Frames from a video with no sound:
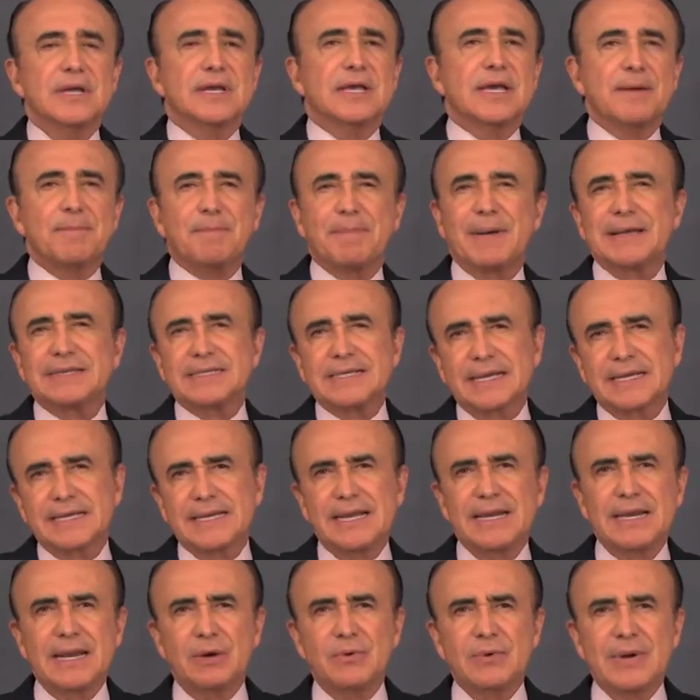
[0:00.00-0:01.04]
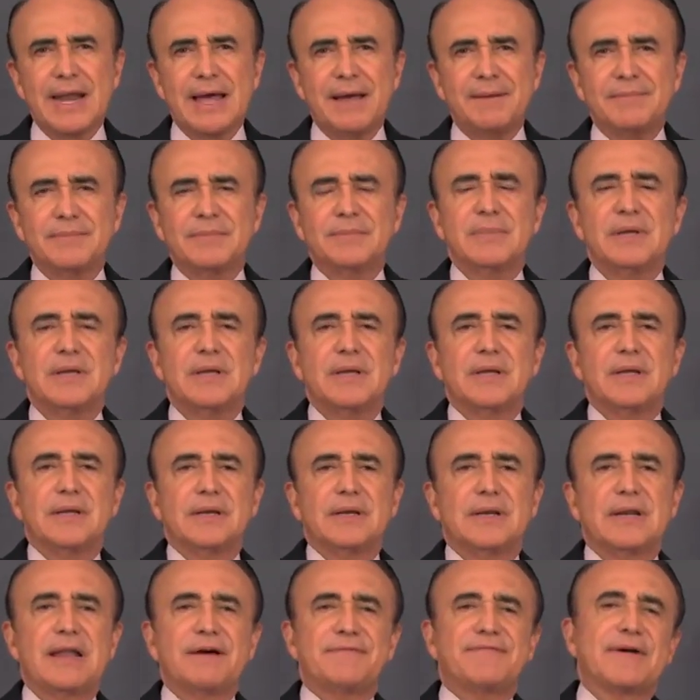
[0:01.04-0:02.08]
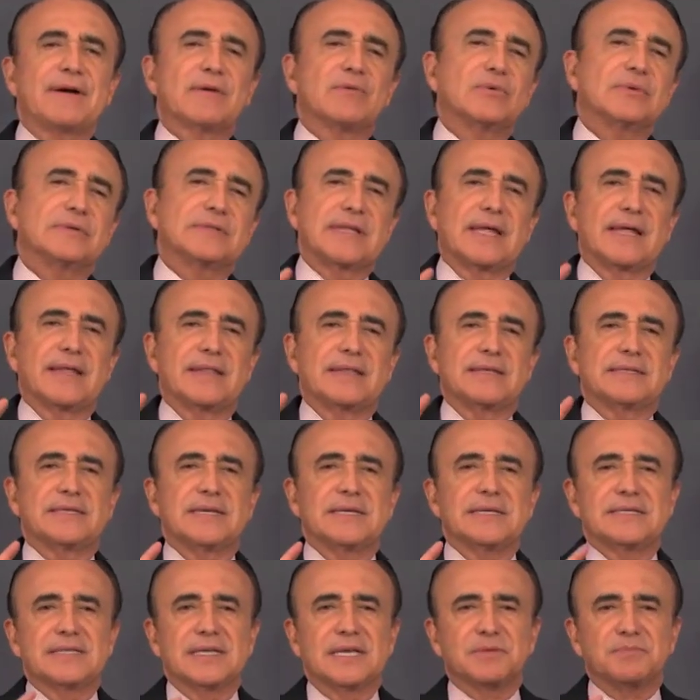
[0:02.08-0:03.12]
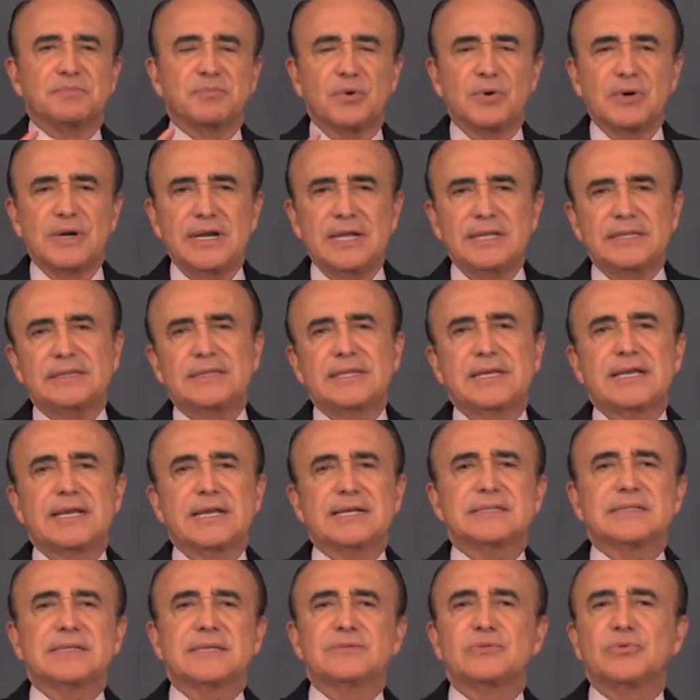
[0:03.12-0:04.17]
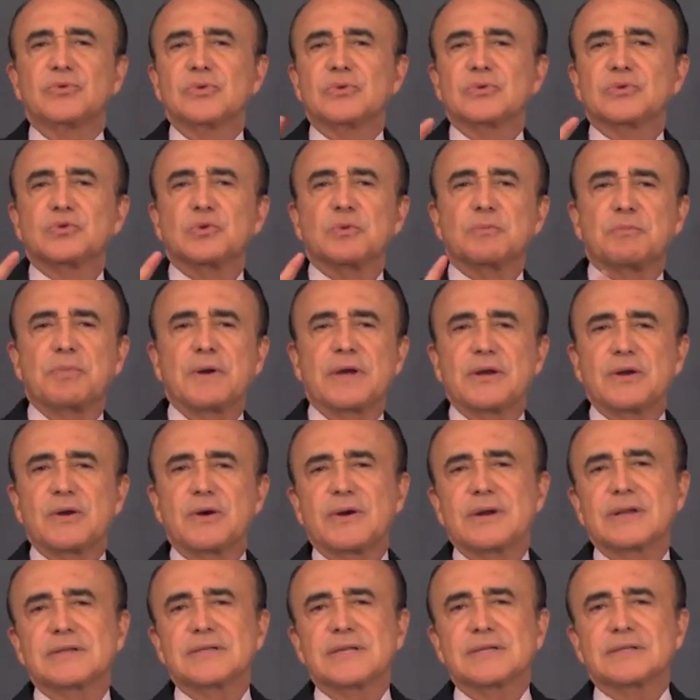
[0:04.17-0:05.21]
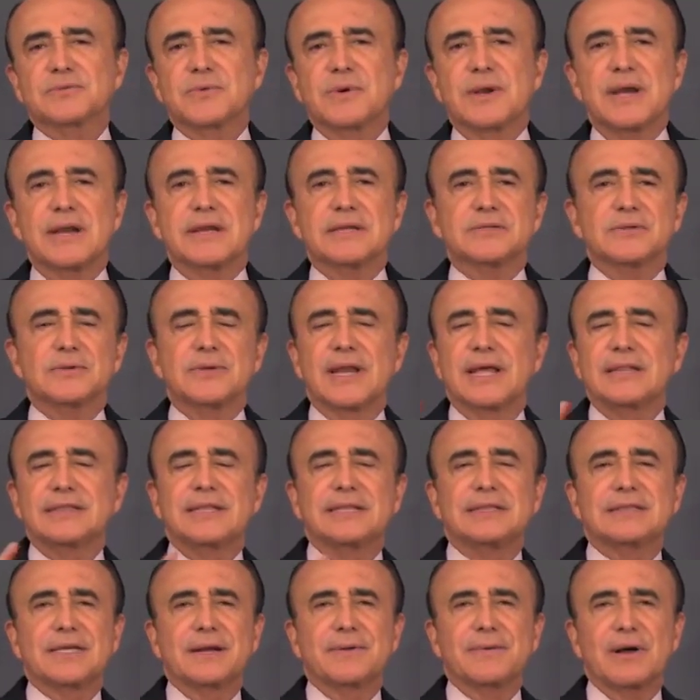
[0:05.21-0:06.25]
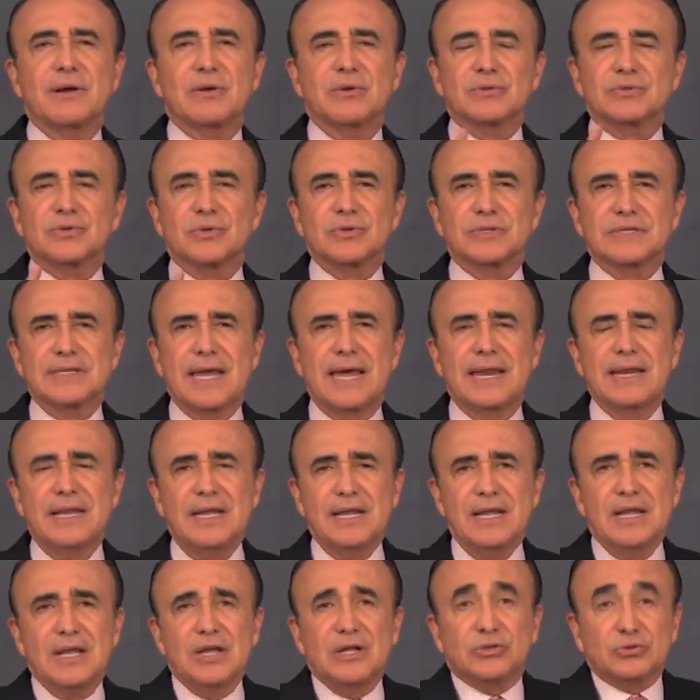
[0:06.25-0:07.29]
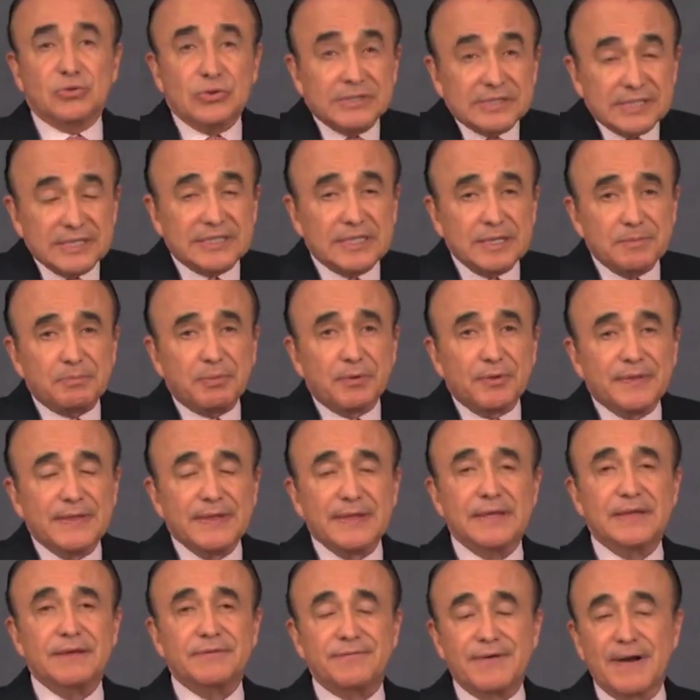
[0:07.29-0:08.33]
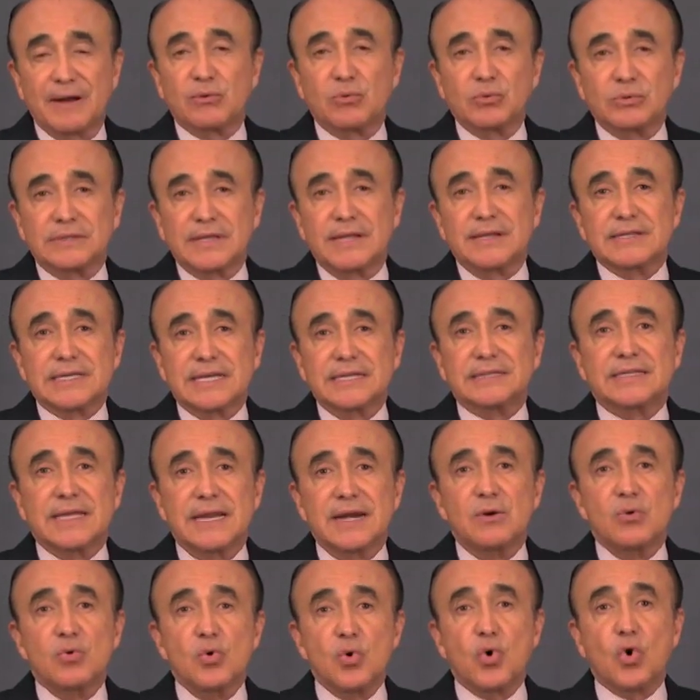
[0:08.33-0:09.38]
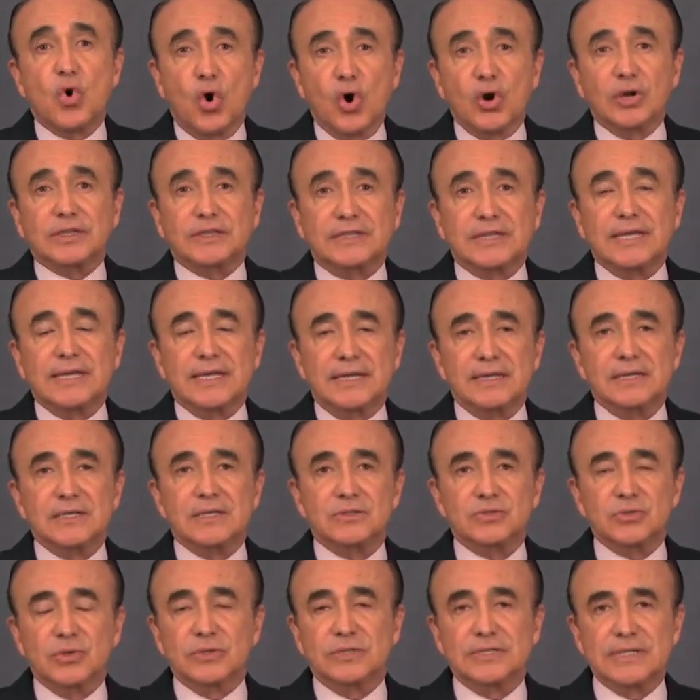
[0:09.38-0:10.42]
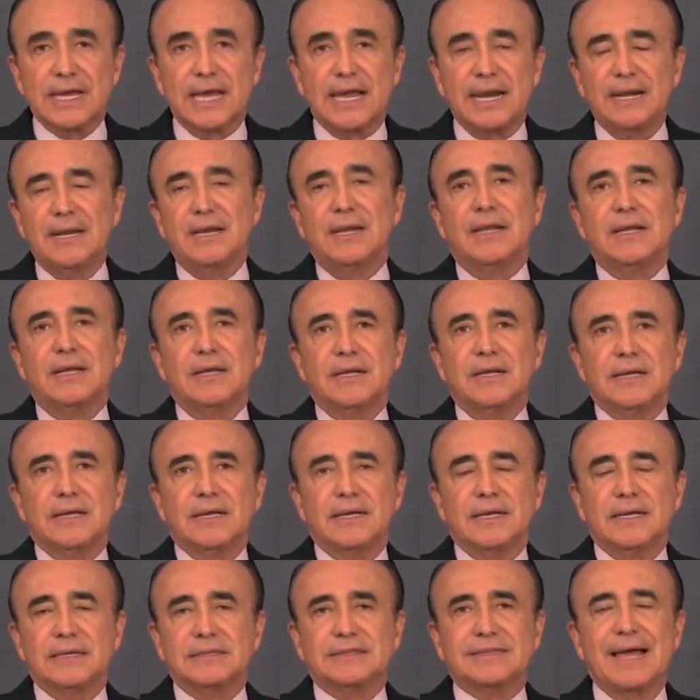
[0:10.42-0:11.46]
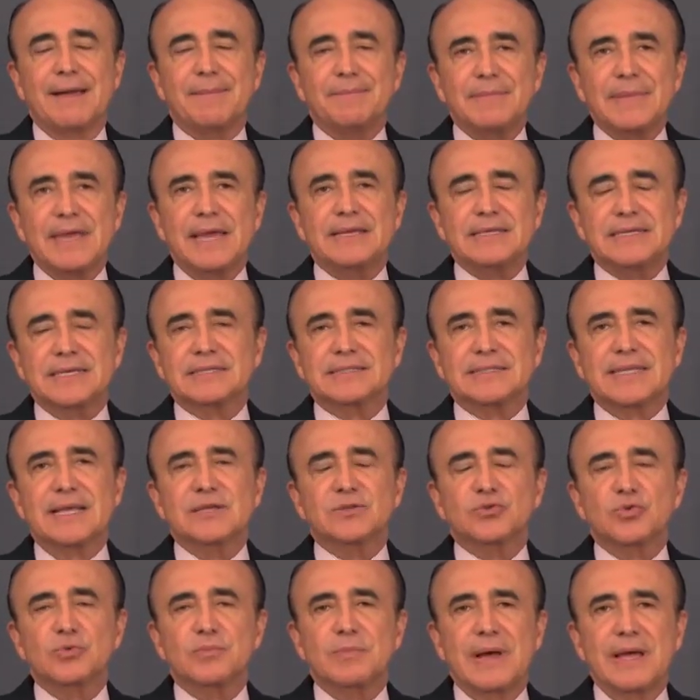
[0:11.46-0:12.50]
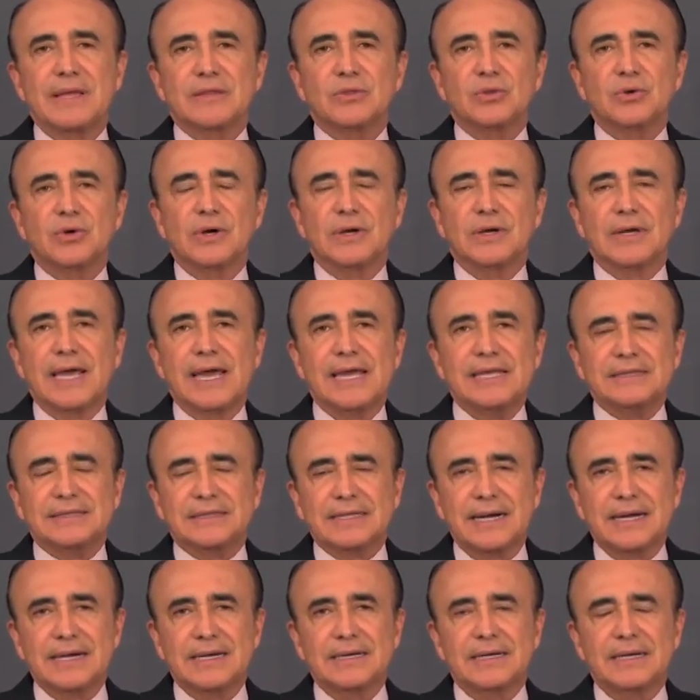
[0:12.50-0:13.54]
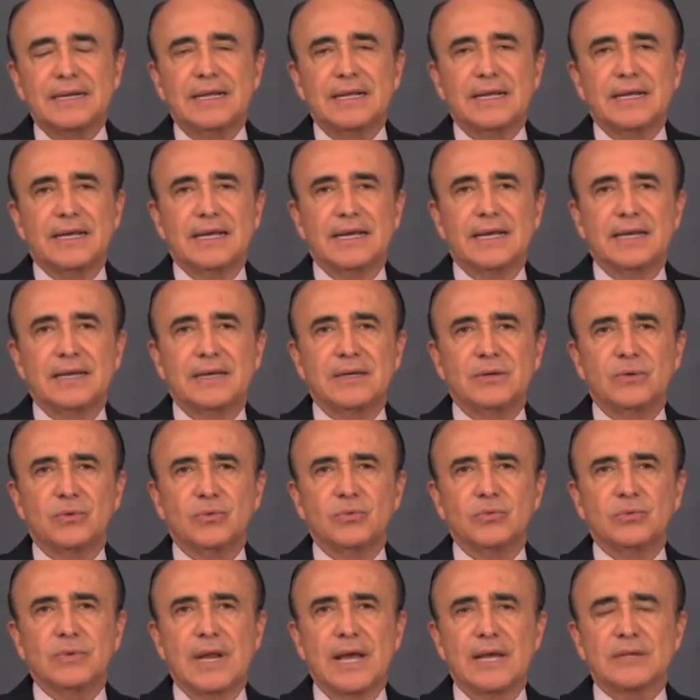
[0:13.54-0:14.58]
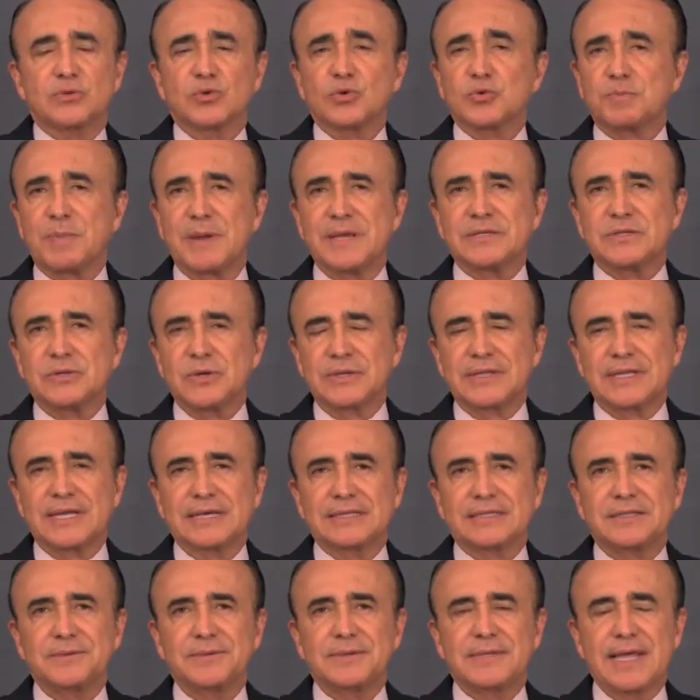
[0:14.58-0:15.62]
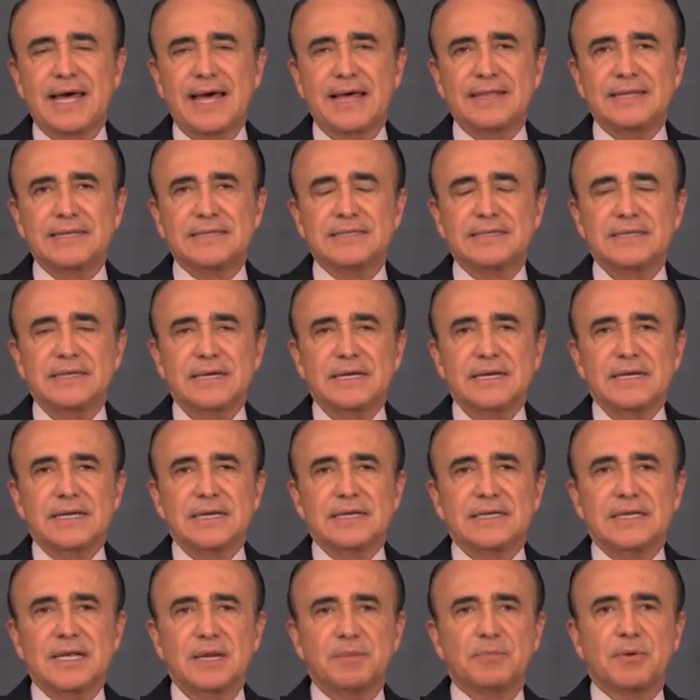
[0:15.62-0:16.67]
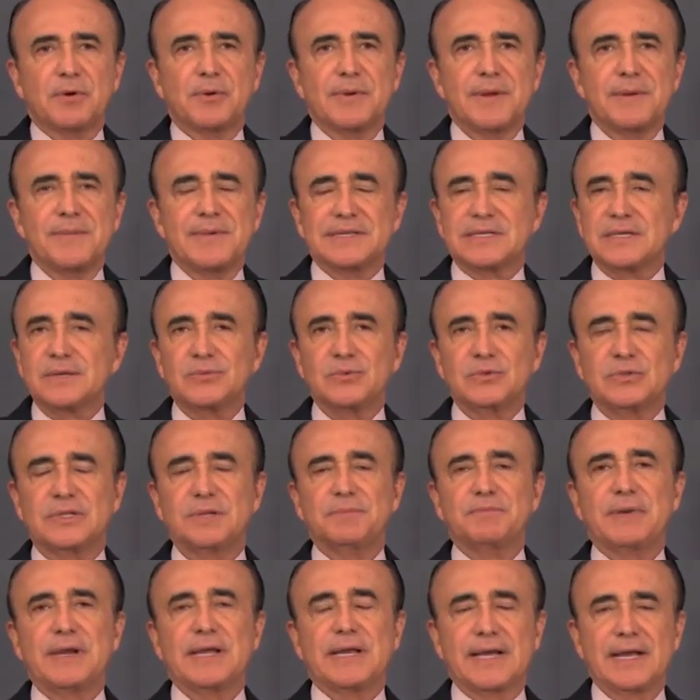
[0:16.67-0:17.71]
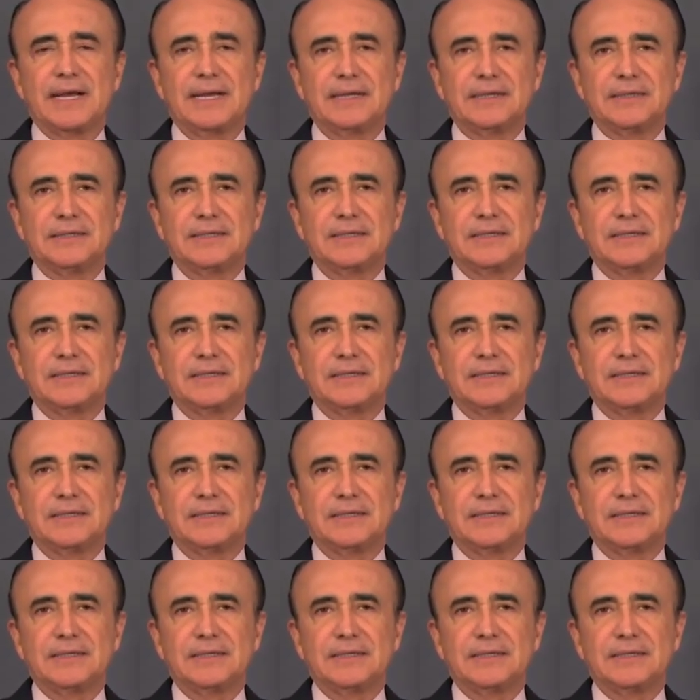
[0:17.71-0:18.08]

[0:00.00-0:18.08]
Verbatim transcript: ¿Qué pasa aquí en la UNAM? La Facultad de Ciencias Políticas, de Estudios Superiores, la Escuela Nacional de Trabajo Social, todo este tipo de facultades que tienen un corte social, eh, también se están sumando, entran en una suspensión de actividades y el problema se multiplica.